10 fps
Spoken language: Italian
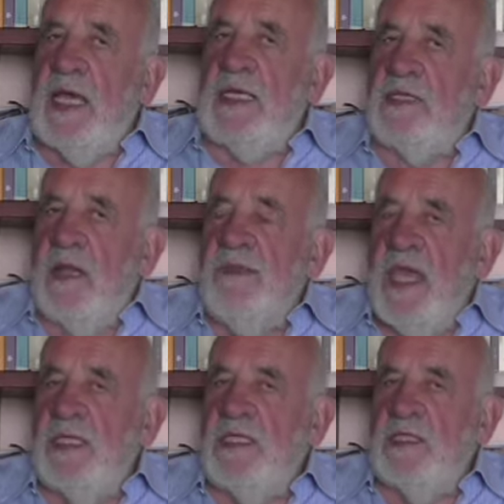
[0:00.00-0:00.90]

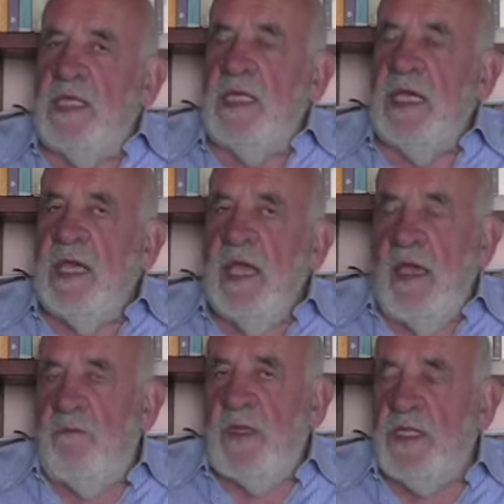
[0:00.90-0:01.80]
altrimenti
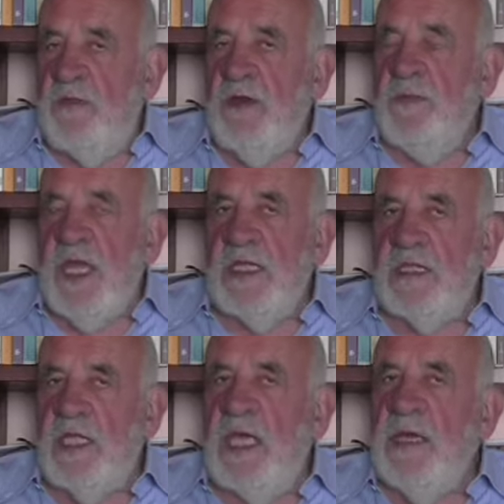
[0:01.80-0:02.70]

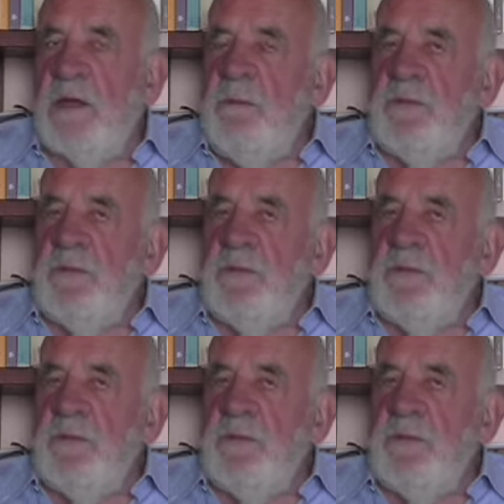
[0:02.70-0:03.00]
effettivamente